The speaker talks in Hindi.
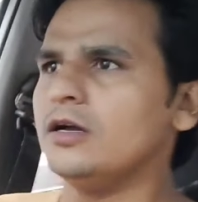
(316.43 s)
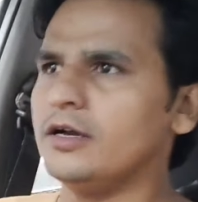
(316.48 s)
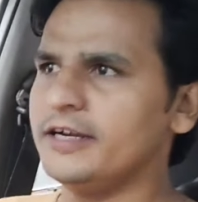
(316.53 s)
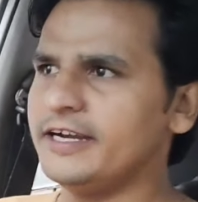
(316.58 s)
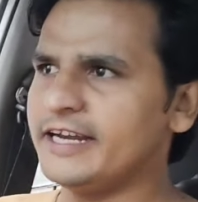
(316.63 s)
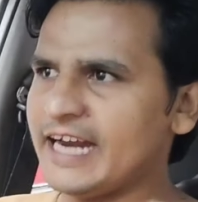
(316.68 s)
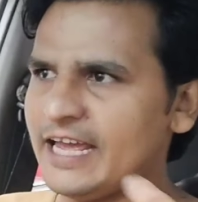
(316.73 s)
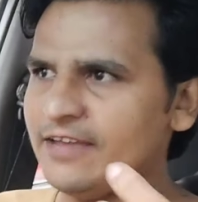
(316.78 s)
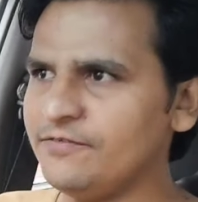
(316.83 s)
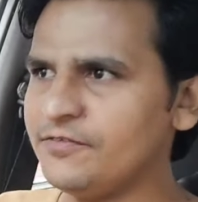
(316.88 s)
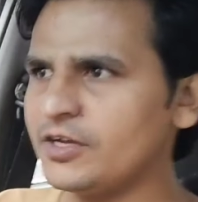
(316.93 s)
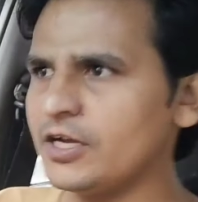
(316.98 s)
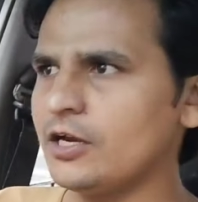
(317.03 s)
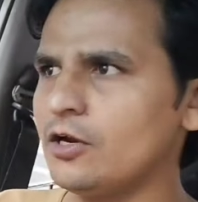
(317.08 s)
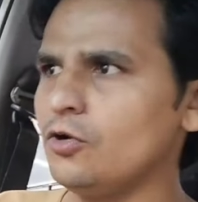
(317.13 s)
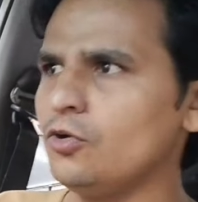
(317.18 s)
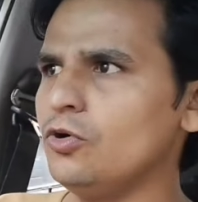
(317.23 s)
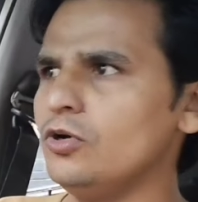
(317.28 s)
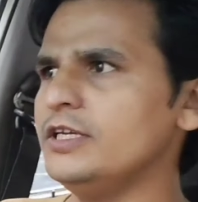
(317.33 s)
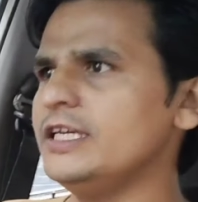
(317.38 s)
ड्राइव
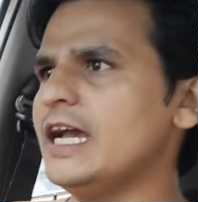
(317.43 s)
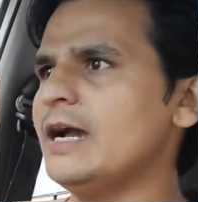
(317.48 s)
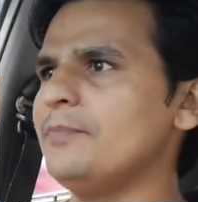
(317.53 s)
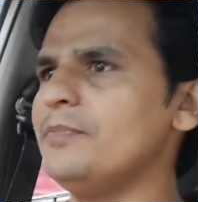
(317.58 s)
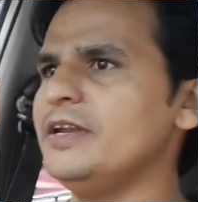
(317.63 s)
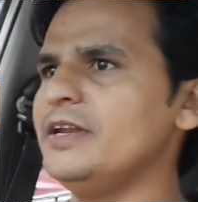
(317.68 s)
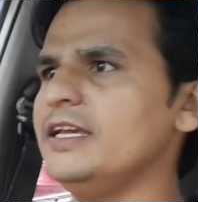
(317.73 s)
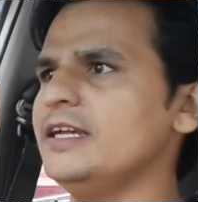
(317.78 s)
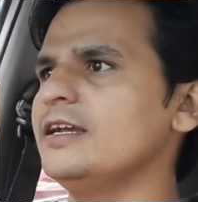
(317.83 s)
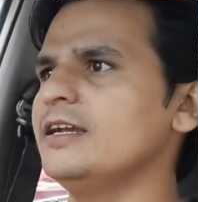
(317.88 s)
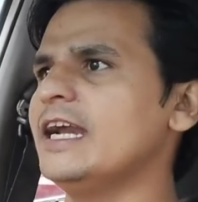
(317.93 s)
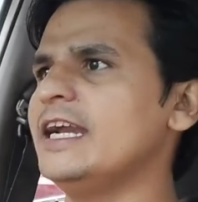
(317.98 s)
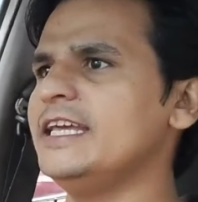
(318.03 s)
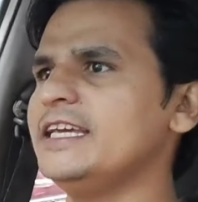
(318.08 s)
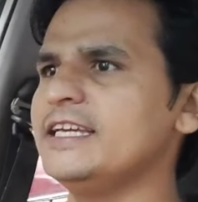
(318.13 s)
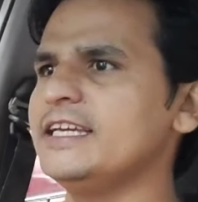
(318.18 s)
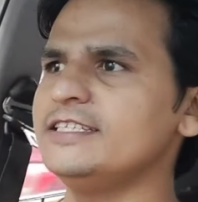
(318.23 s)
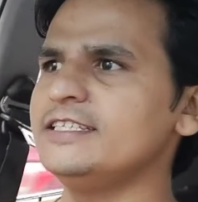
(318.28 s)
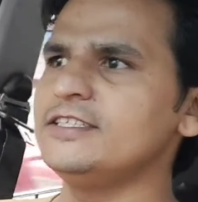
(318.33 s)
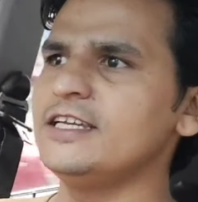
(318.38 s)
कर लो या अपनी
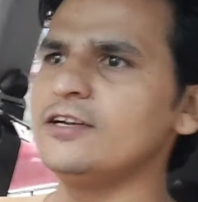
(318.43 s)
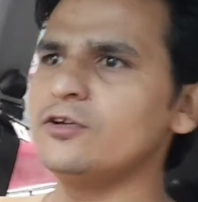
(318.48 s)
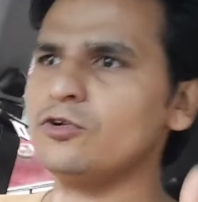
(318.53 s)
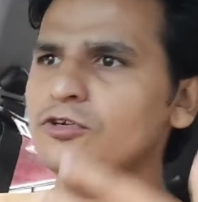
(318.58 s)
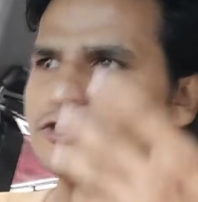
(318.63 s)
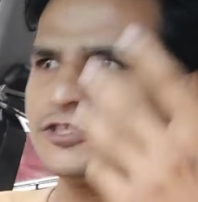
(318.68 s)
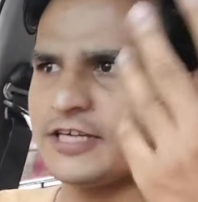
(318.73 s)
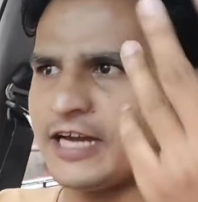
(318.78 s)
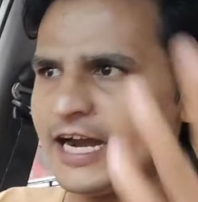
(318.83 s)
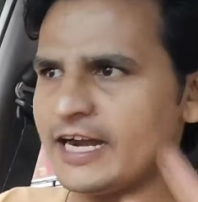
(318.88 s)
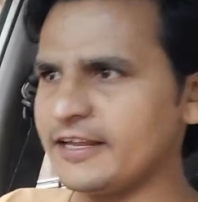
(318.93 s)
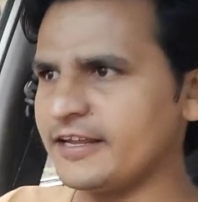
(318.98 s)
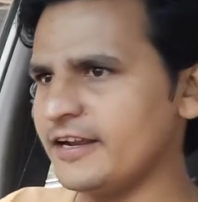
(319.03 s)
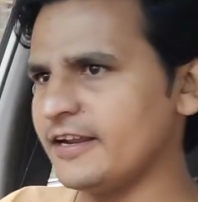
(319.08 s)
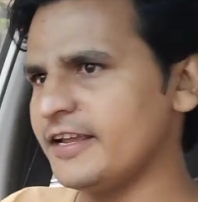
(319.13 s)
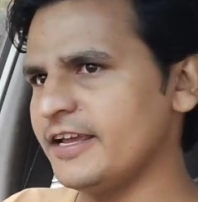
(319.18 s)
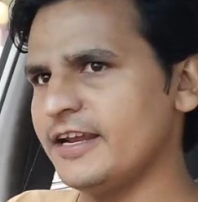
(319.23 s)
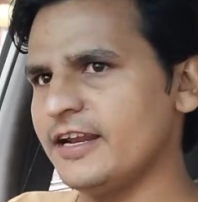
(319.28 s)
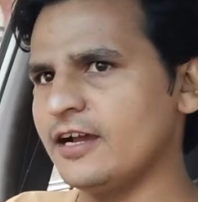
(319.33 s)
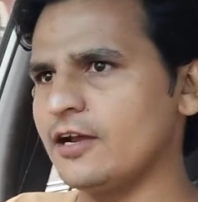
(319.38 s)
गाड़ी के इंजन को स्टार्ट
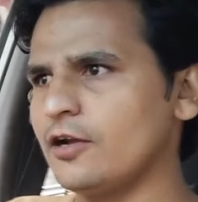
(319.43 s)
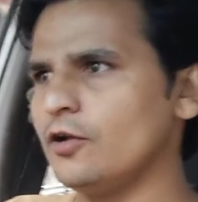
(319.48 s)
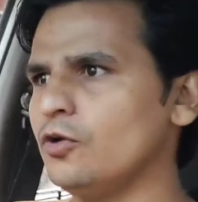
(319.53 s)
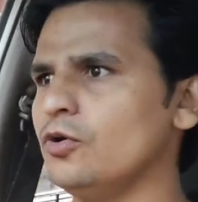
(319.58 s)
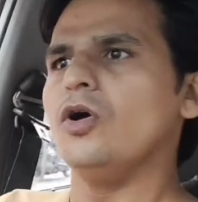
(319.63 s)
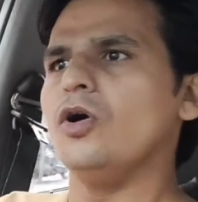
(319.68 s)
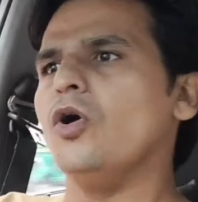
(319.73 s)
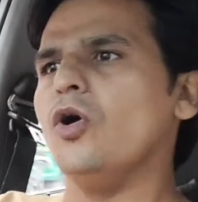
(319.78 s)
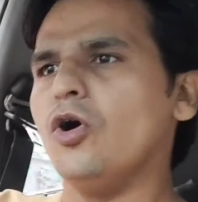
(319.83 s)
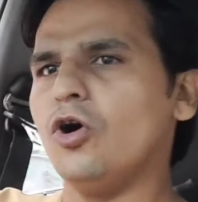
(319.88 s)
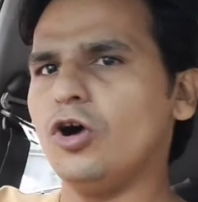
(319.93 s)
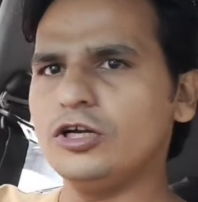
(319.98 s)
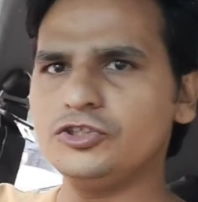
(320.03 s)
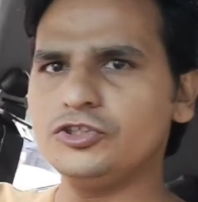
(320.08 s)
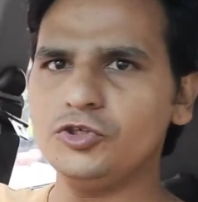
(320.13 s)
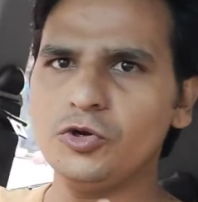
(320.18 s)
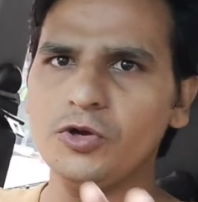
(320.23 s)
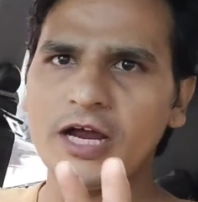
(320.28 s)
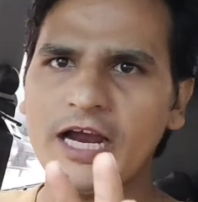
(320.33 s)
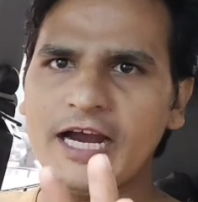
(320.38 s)
करके रख लो और
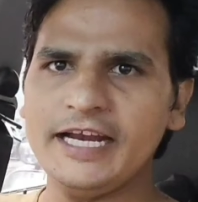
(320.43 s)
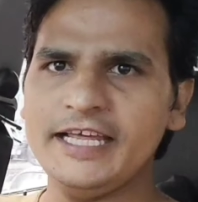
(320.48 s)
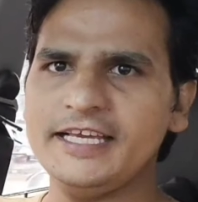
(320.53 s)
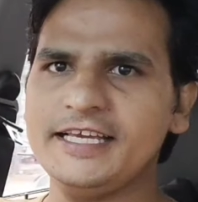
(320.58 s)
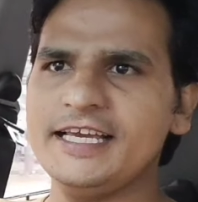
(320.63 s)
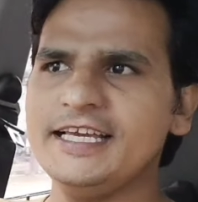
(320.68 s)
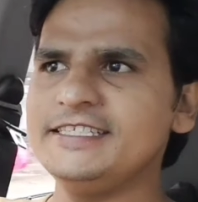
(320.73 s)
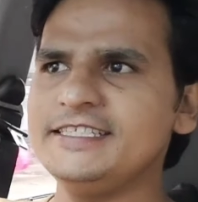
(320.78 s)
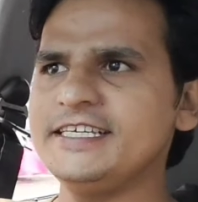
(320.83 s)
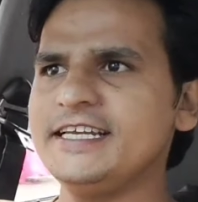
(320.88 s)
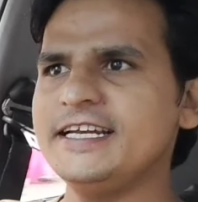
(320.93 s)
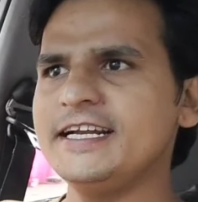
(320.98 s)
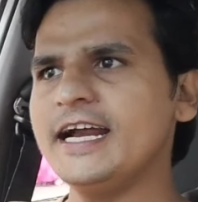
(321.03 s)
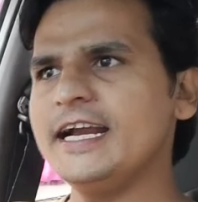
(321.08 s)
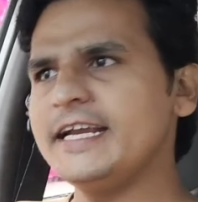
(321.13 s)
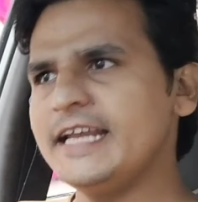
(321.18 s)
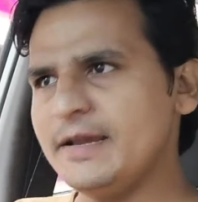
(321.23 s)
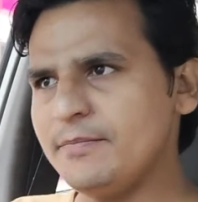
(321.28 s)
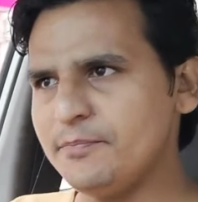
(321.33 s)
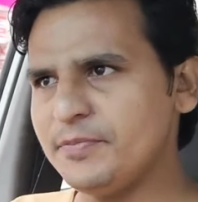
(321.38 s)
जो गाड़ी के इंजन
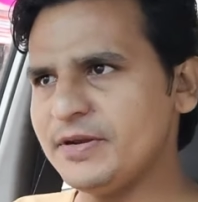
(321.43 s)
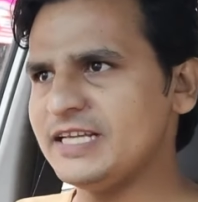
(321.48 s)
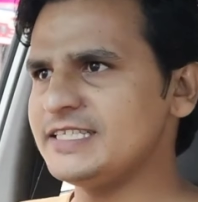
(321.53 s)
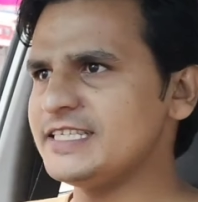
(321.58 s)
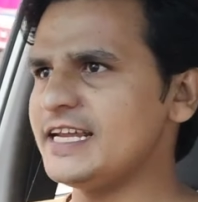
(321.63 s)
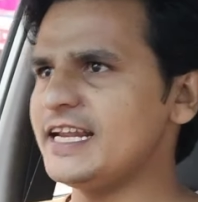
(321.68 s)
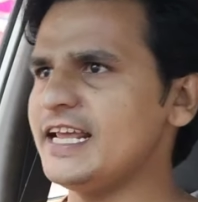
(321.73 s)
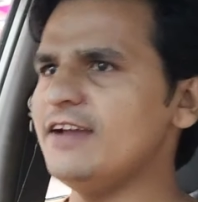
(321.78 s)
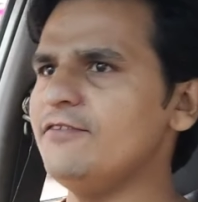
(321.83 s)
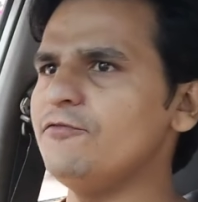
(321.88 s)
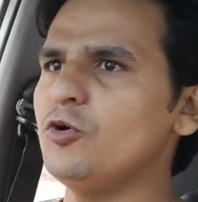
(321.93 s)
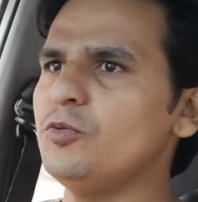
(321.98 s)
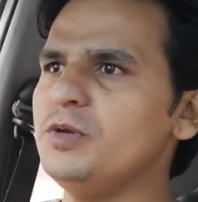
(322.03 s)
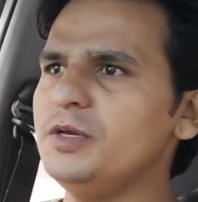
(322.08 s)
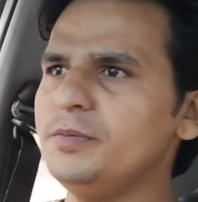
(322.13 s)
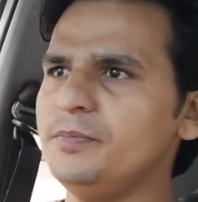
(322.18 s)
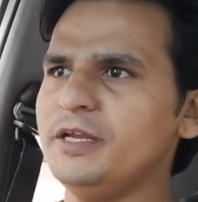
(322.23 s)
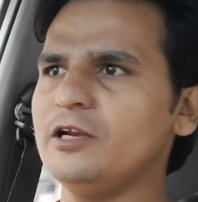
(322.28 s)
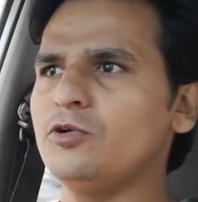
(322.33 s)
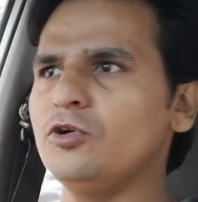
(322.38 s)
का टेम्परेचर है वो
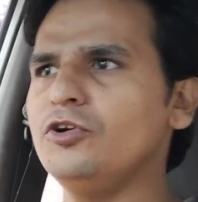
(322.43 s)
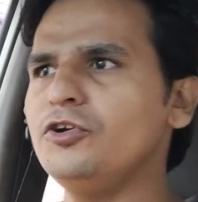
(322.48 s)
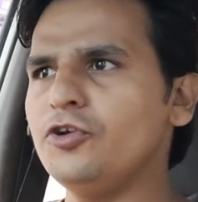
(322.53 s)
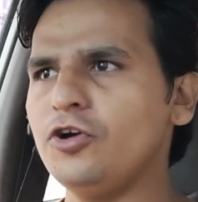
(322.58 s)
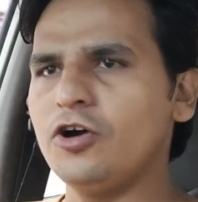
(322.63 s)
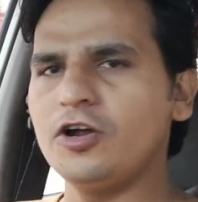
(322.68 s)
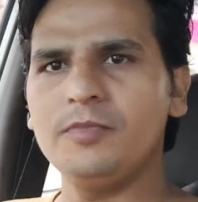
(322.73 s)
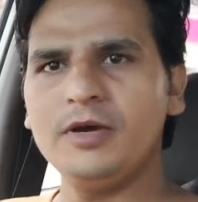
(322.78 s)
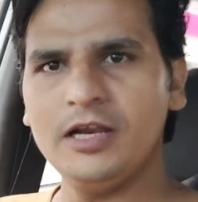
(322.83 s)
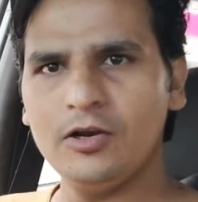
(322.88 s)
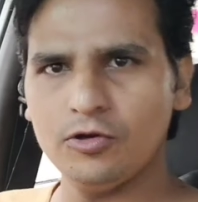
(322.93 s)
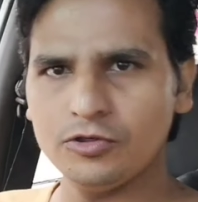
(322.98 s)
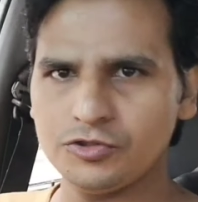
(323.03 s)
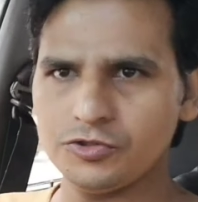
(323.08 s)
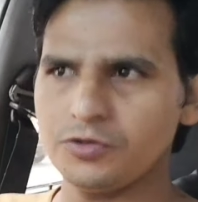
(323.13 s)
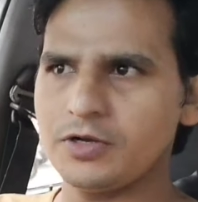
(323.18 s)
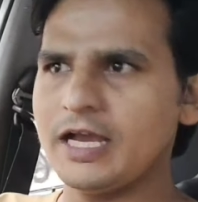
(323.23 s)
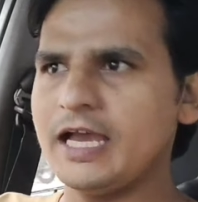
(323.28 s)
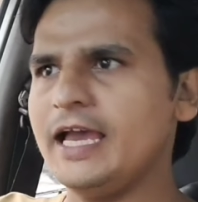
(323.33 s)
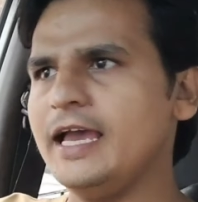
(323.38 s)
भी बिल्कुल नॉर्मल हो
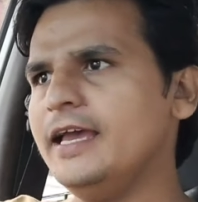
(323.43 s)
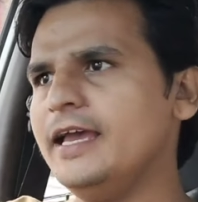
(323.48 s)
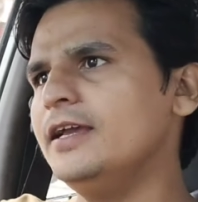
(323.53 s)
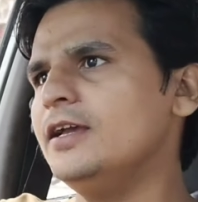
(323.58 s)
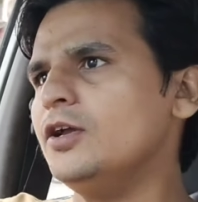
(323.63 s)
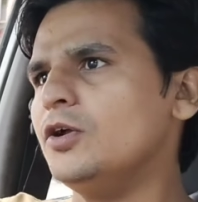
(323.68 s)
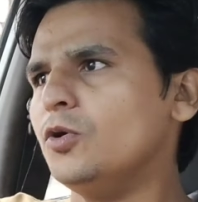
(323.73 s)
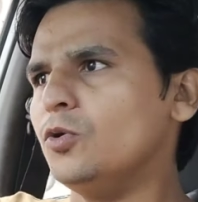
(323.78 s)
चुका है